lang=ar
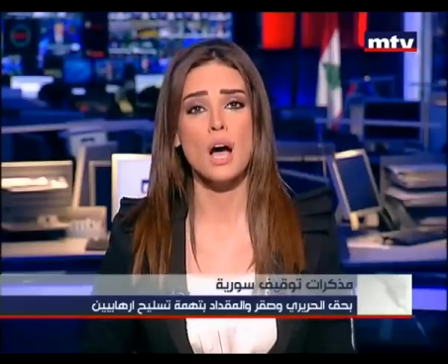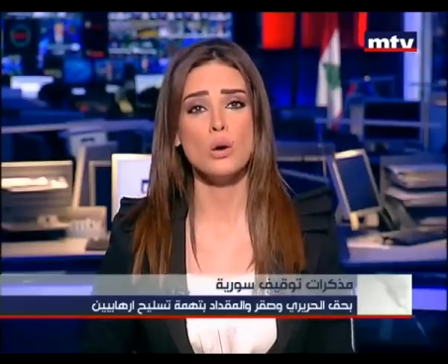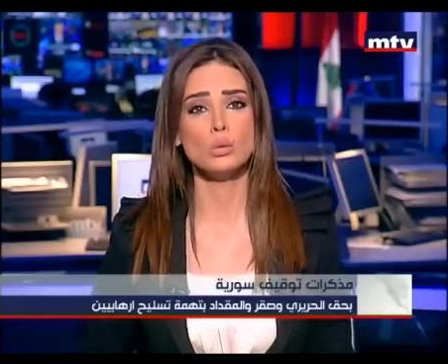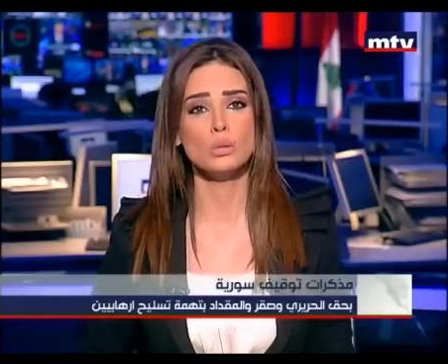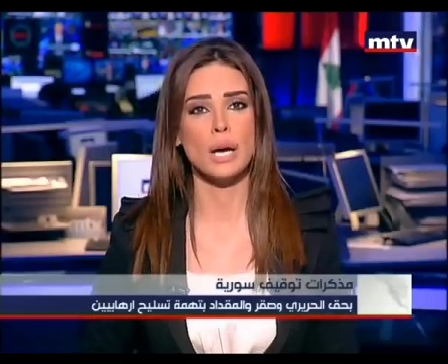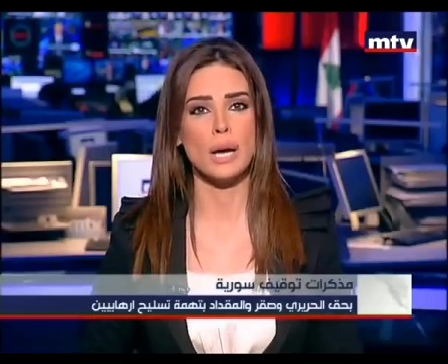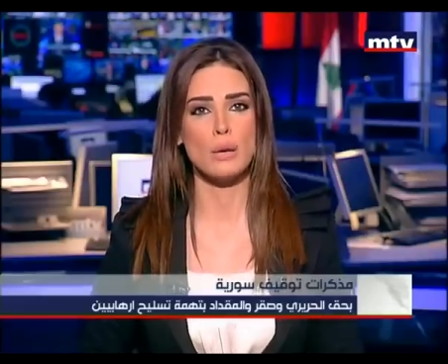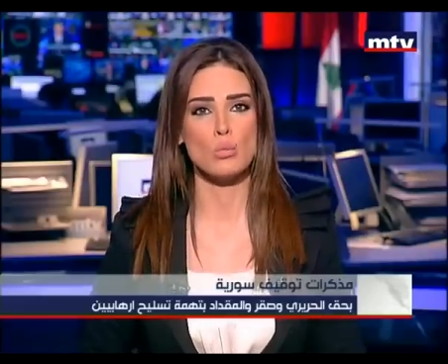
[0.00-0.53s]

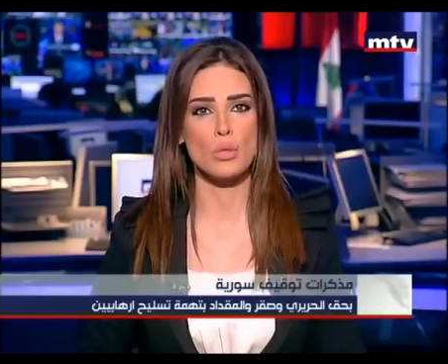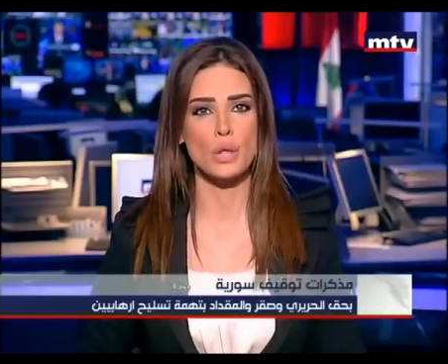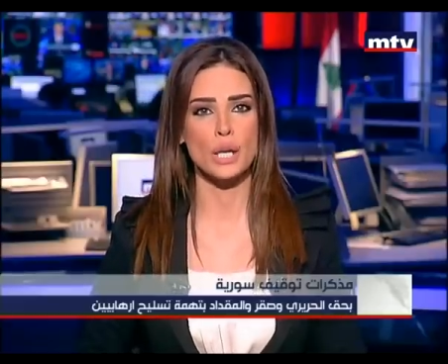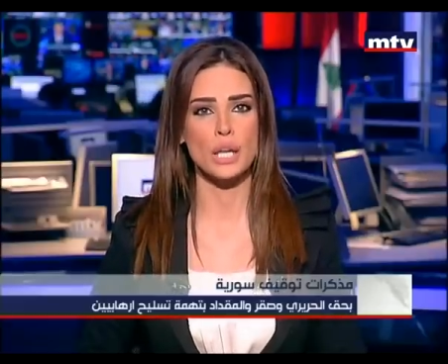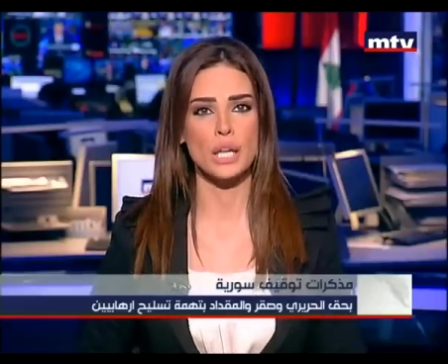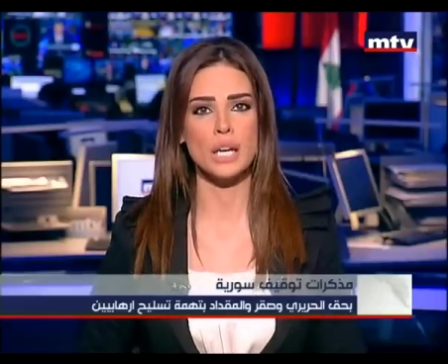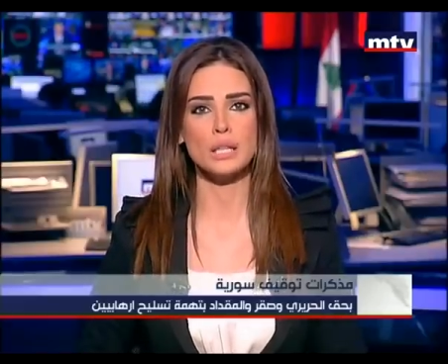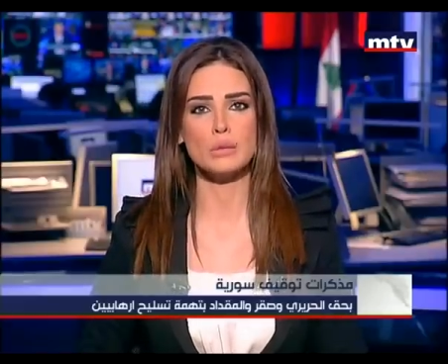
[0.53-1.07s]
أودع
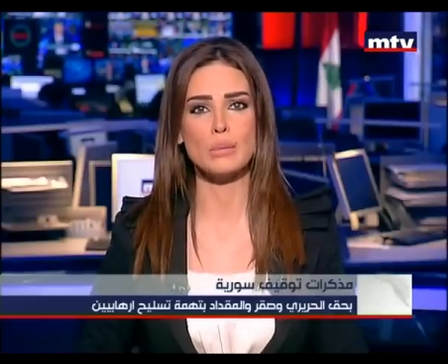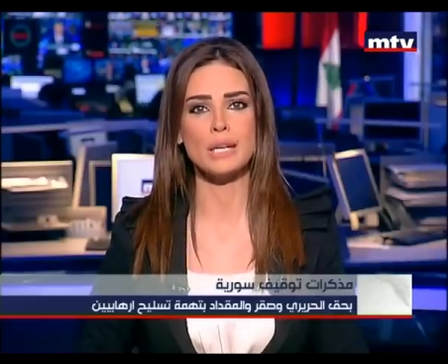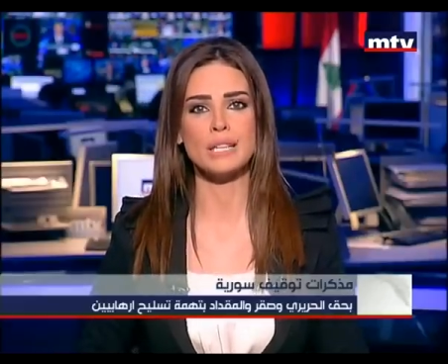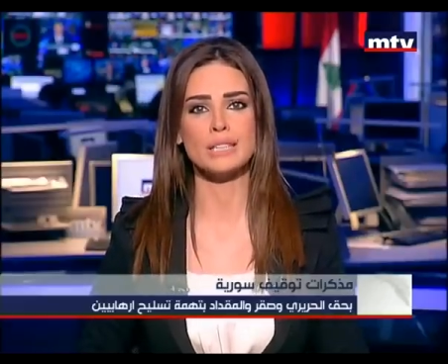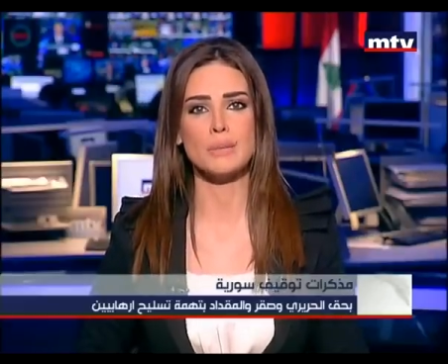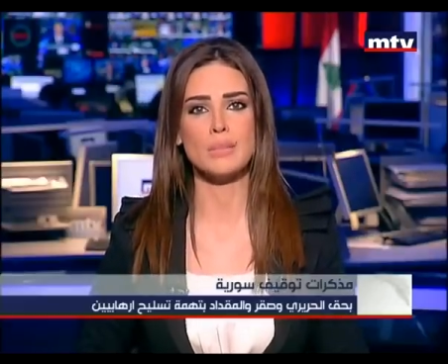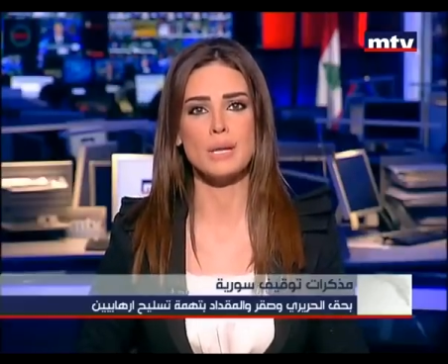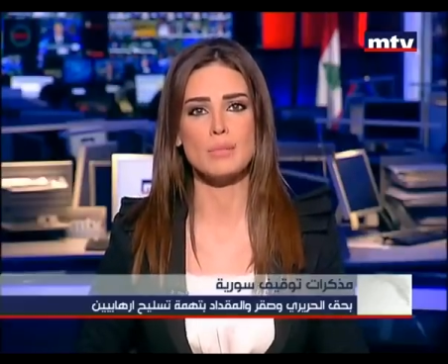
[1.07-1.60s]
المذكرات
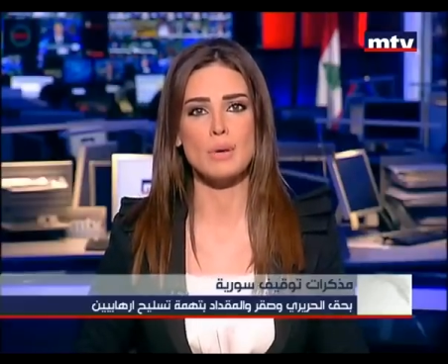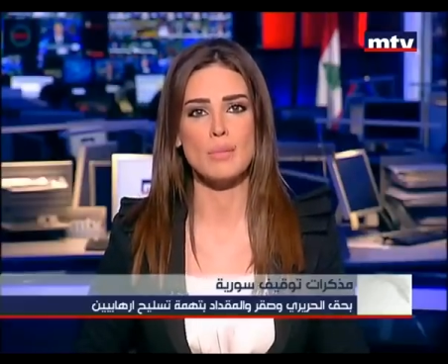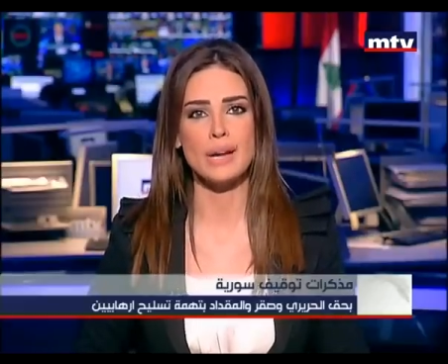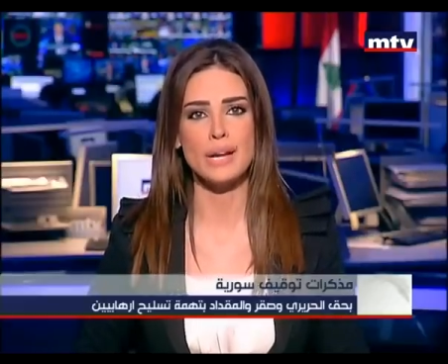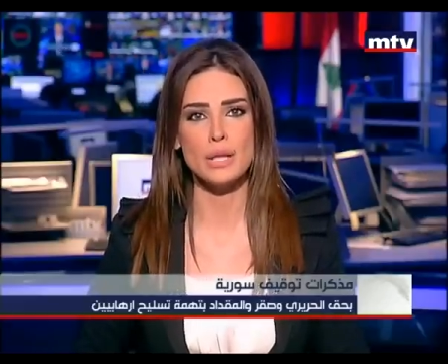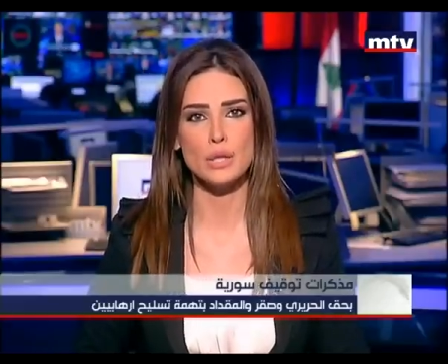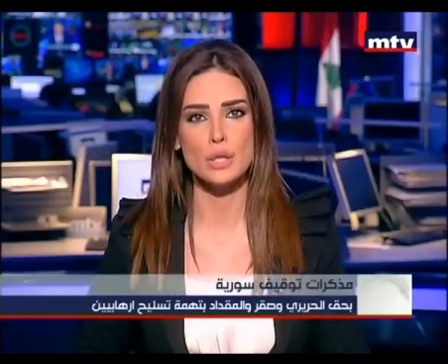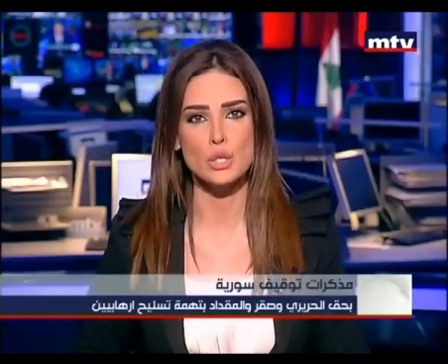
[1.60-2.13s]
مكتب
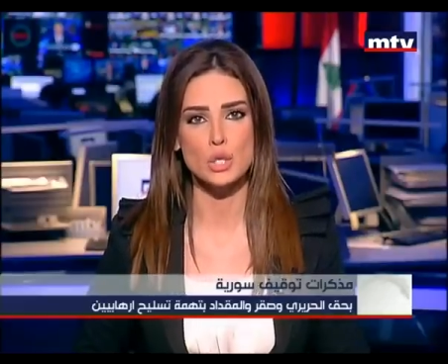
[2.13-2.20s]
المباحث